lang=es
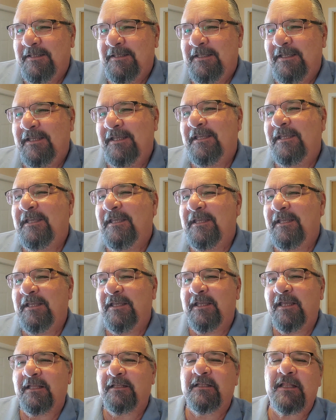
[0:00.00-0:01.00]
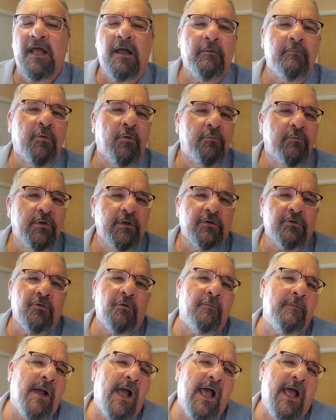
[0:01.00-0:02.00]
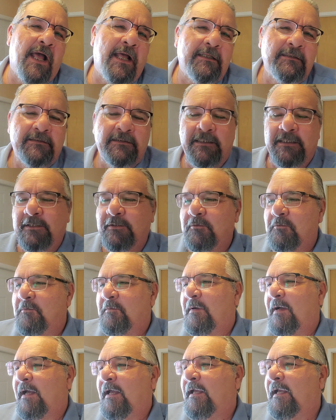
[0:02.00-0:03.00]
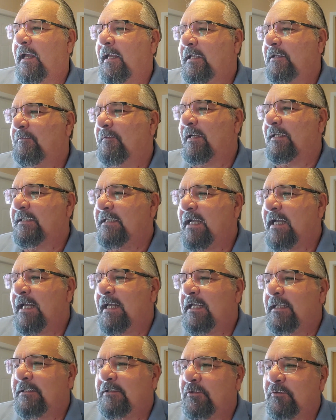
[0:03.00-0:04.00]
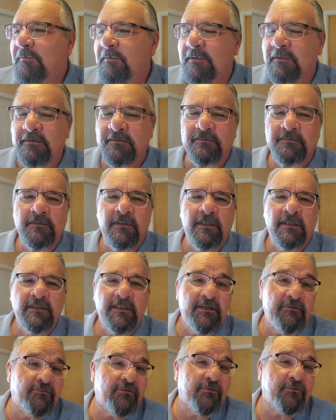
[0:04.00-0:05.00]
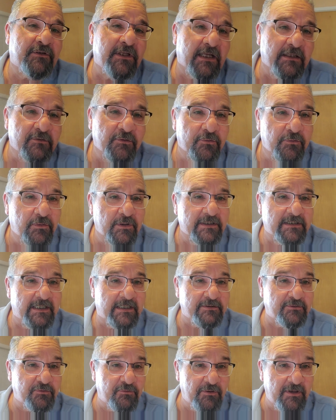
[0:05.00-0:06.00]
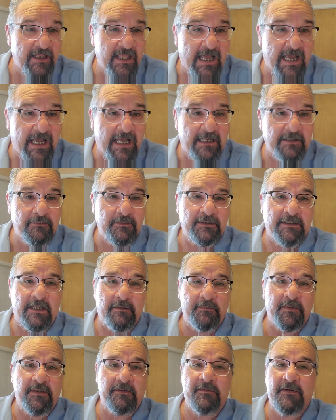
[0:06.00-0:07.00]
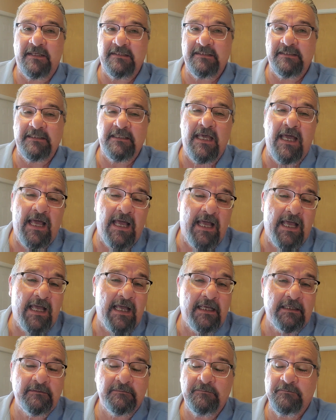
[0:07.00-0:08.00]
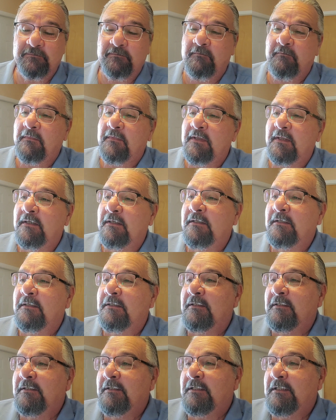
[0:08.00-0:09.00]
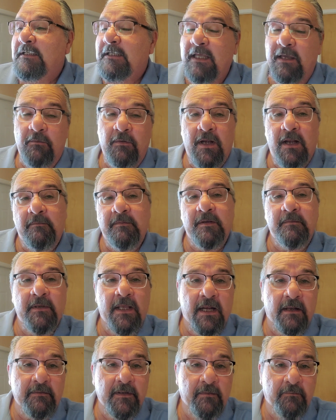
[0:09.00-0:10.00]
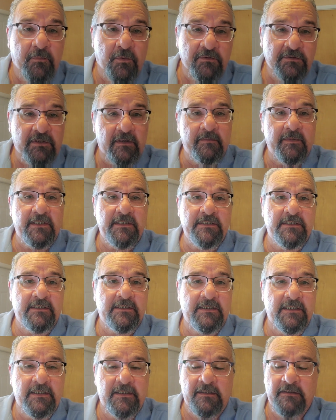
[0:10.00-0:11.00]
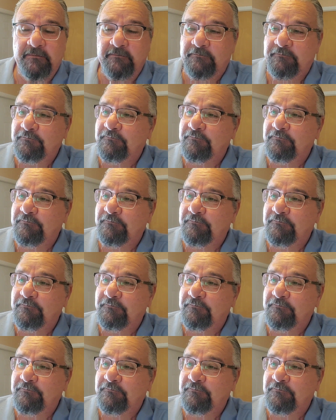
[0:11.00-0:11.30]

Y estábamos muy románticos, ahí bañándonos, disfrutando nuestra soledad, nuestra privacidad. Y de buena primera mi esposa me dice,